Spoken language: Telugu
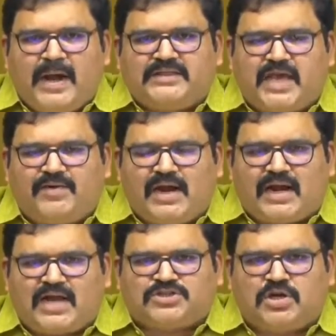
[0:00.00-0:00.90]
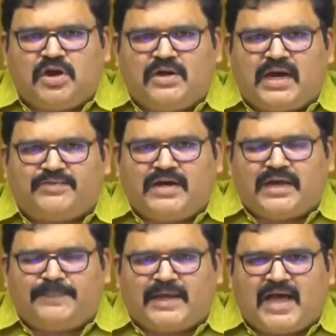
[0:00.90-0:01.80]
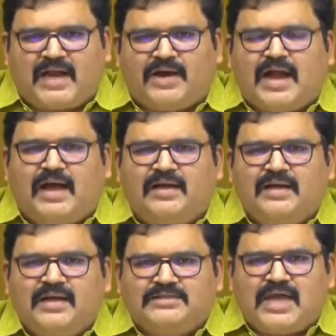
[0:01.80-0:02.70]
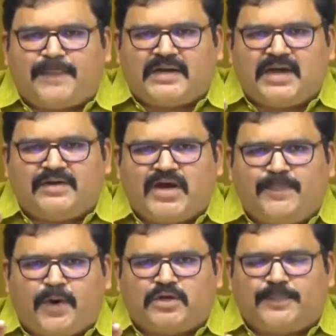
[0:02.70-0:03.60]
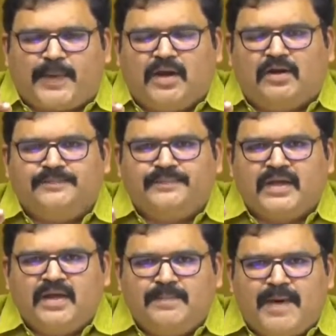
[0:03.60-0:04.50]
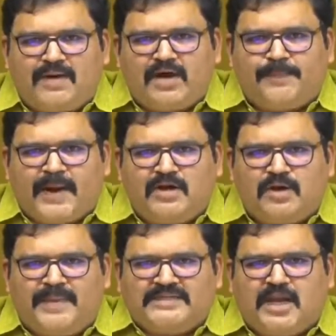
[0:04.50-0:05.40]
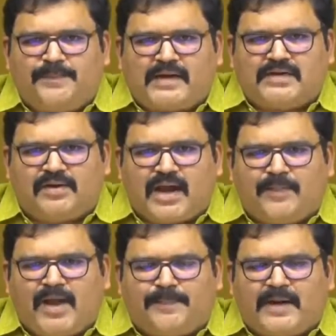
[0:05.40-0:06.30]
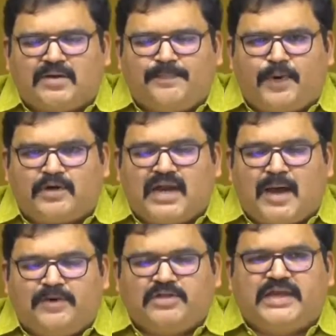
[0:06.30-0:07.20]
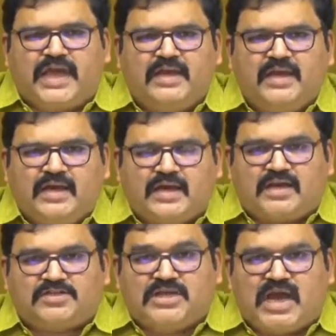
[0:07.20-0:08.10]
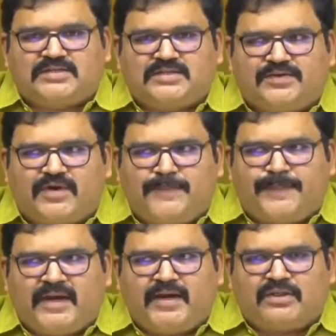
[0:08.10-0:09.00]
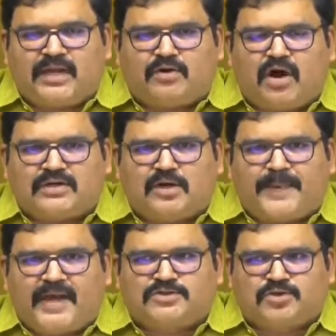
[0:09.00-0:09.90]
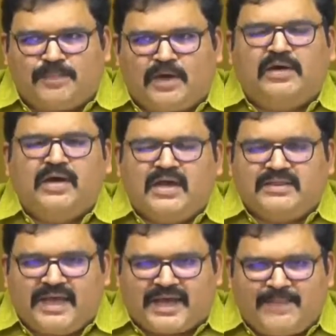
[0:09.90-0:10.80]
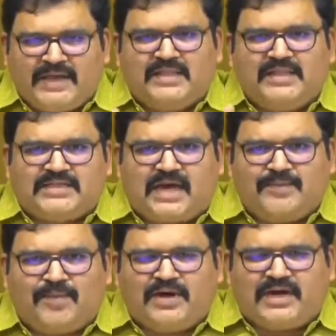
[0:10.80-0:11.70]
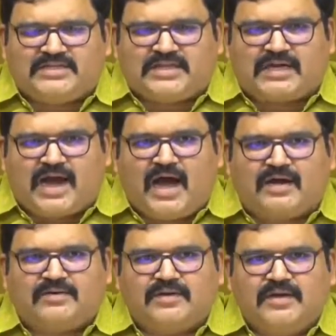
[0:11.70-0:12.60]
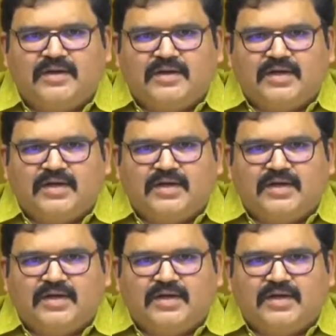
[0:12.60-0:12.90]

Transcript: ఏ డబ్బైతే వాళ్ళ రాష్ట్రంలో ఉన్నటువంటి ప్రధానంగా చేపట్టినటువంటి పోర్టు పనులు భావనపాడు మచిలీపట్నం రామాయపట్నం పోర్టుల అభివృద్ధికి ఖర్చు చేయాల్సినటువంటి పన్నెండు వందల కోట్ల రూపాయల సొమ్ము దిగమింగింది జగన్మోహన్ రెడ్డి సర్కార్